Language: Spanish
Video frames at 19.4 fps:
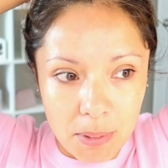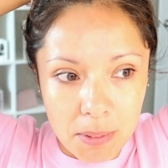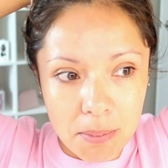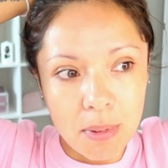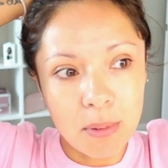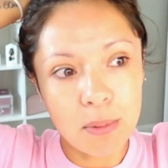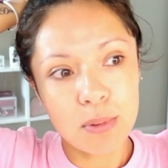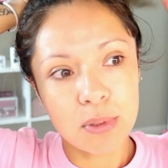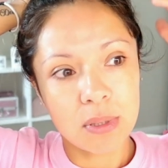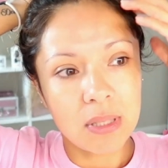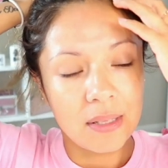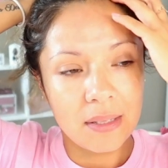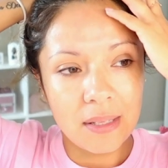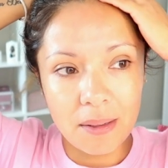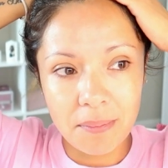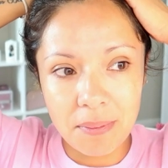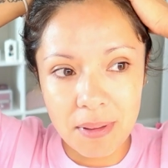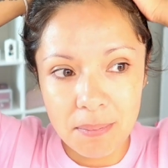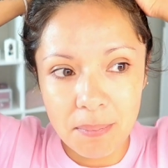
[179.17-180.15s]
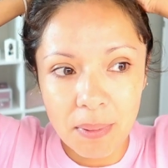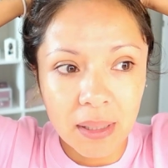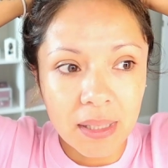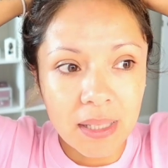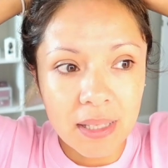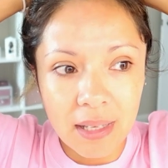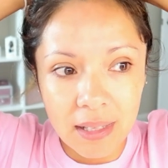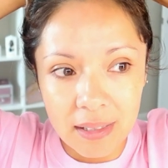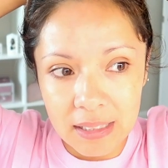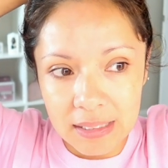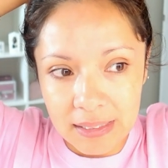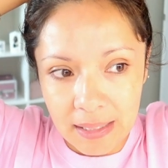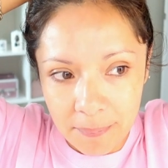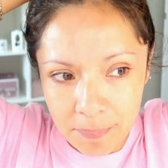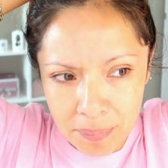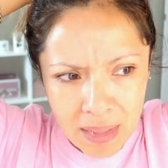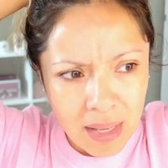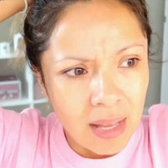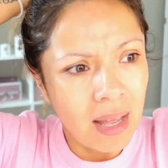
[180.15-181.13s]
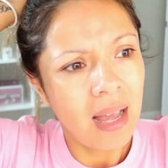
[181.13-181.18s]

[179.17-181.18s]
A mí me gusta andar bien maquilladita,